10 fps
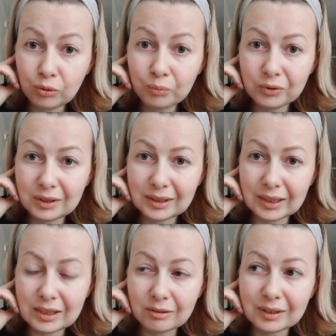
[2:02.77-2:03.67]
будет
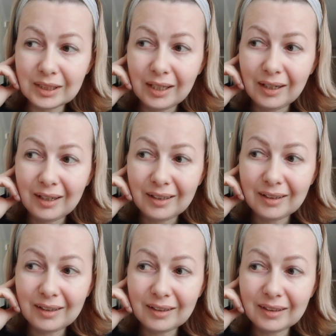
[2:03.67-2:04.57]
действовать.
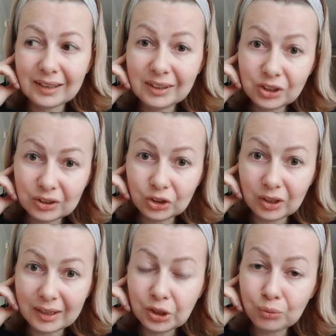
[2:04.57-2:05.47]
Э, конечно же,
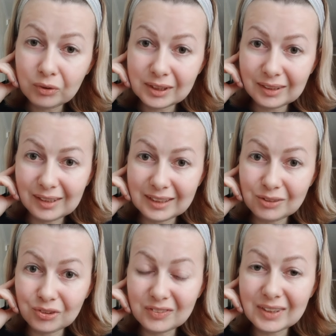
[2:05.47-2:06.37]
для чего делались
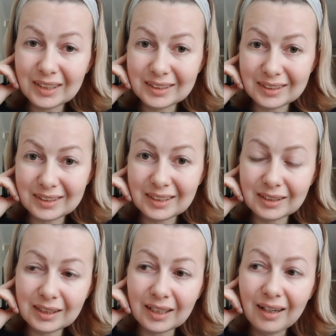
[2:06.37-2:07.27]
вот все эти
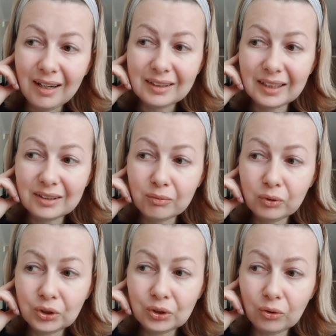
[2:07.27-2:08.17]
скидки? Для
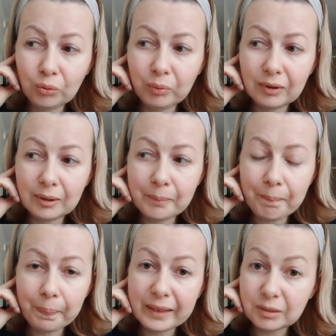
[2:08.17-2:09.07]
того, чтобы
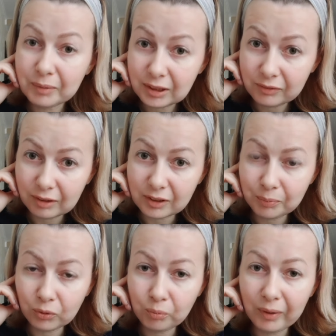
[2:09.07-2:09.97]
э, смотивировать
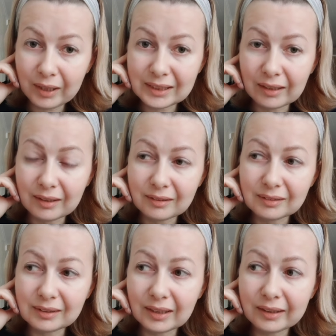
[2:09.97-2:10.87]
покупателя,
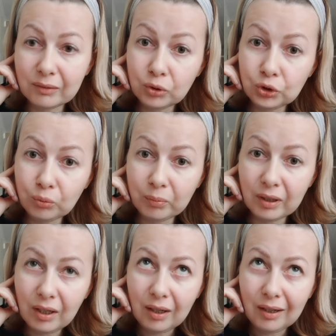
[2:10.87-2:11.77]
для того,
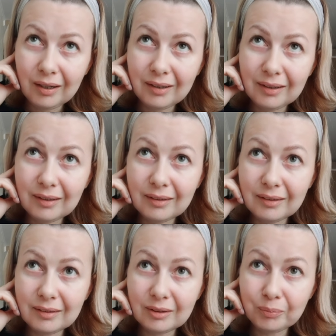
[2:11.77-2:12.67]
чтобы
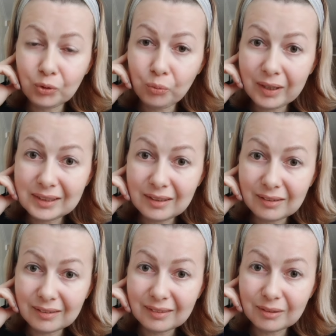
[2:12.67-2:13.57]
э,
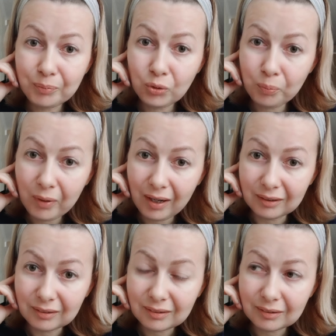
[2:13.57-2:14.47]
покупатель э,
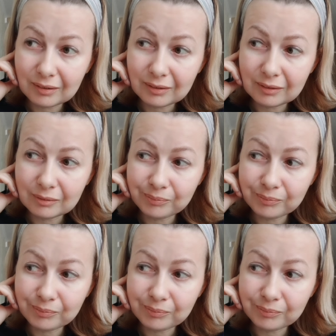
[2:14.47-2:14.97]
покупал э,